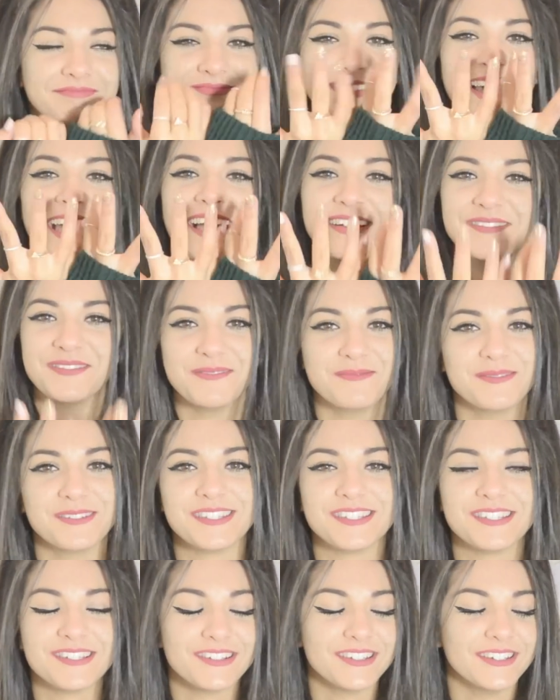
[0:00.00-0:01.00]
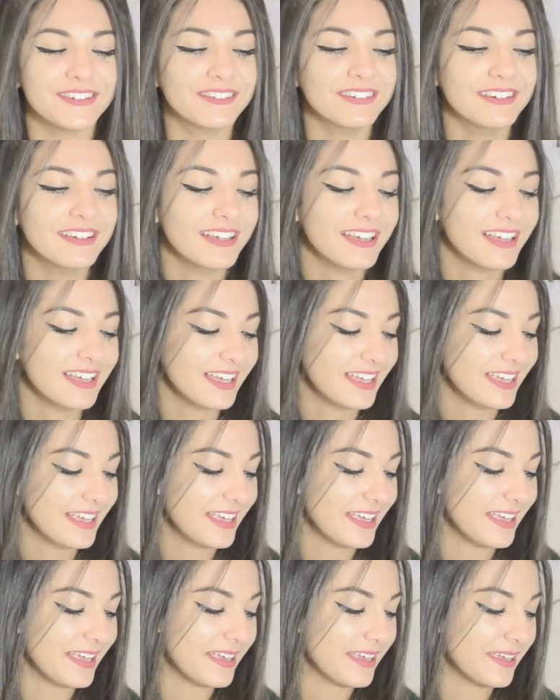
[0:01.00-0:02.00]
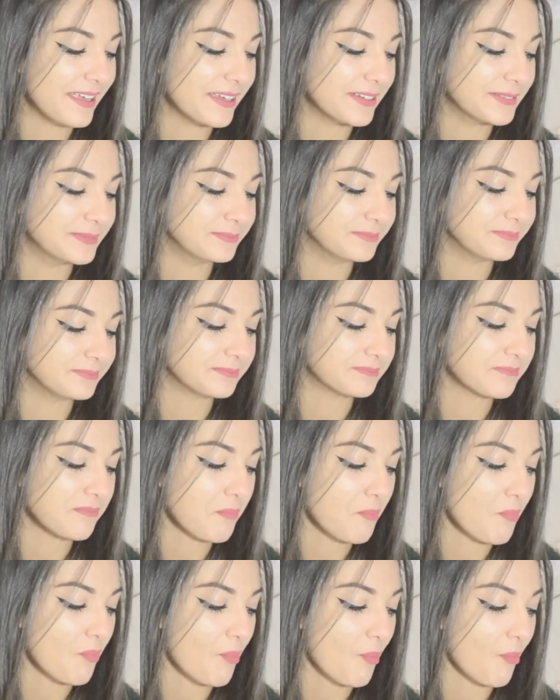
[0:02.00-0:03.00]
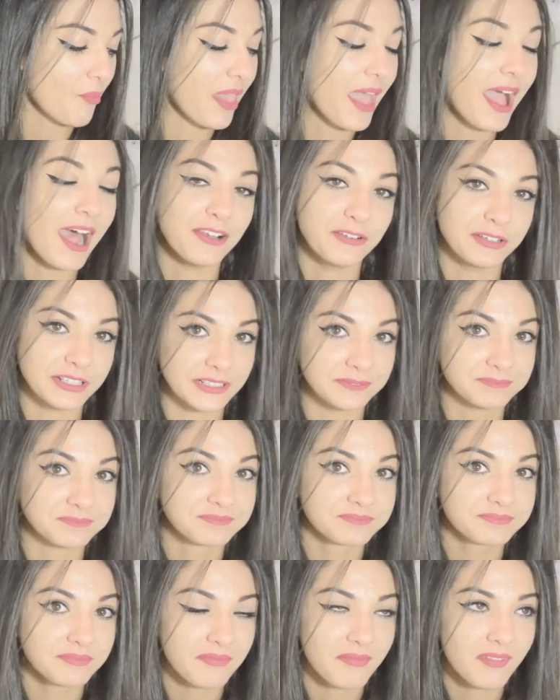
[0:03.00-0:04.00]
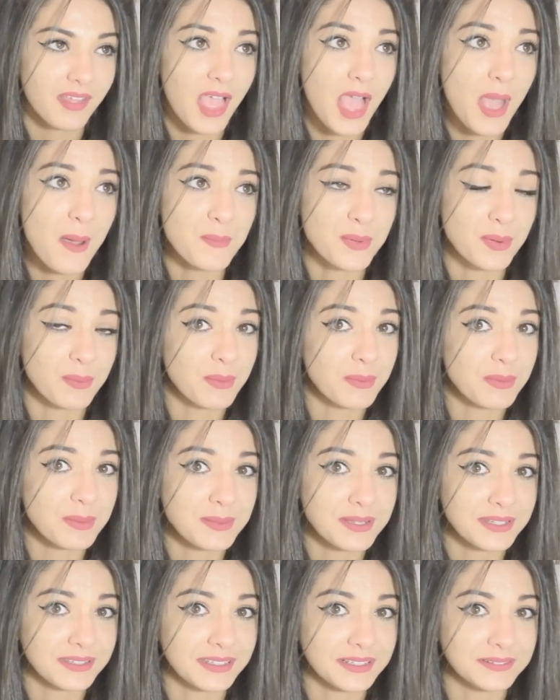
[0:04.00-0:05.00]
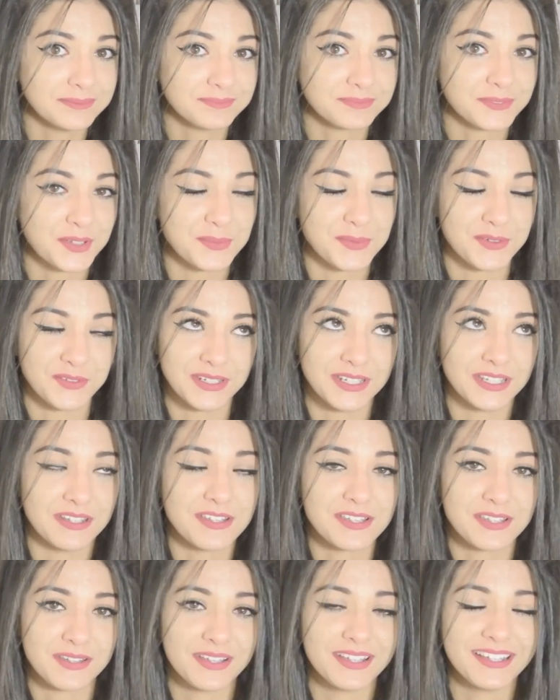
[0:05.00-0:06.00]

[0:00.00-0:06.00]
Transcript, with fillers: ah, mi emoziono. E, ehm, allora, probabilmente, come vedete,